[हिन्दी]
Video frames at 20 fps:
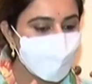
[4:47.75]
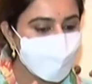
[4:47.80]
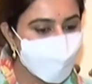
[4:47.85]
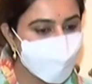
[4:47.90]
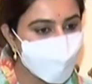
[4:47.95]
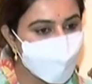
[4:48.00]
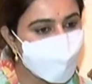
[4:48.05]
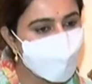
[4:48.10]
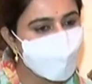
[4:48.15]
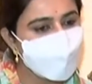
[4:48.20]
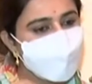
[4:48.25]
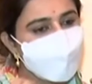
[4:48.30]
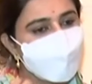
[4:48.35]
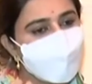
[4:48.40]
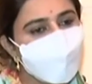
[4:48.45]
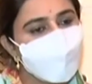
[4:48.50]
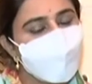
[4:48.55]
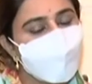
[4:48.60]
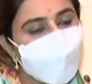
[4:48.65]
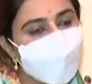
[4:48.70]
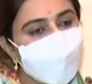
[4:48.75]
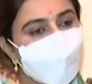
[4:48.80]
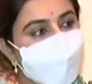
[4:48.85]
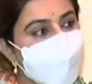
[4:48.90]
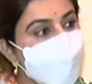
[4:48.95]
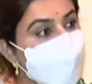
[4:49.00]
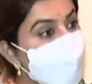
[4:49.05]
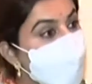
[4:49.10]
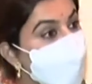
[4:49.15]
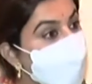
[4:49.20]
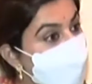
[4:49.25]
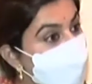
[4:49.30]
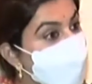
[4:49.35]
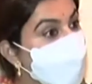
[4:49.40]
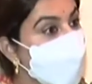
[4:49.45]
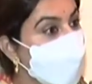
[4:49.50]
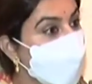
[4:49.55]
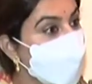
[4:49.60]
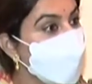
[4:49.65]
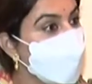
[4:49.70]
सभी जितने भी हमारे पास
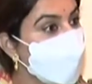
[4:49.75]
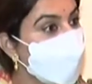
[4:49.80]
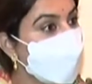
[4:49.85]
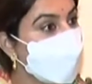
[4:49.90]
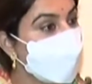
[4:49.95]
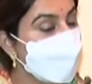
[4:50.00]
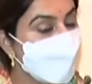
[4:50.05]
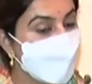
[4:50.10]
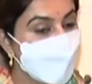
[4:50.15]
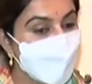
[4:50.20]
रिसोर्स है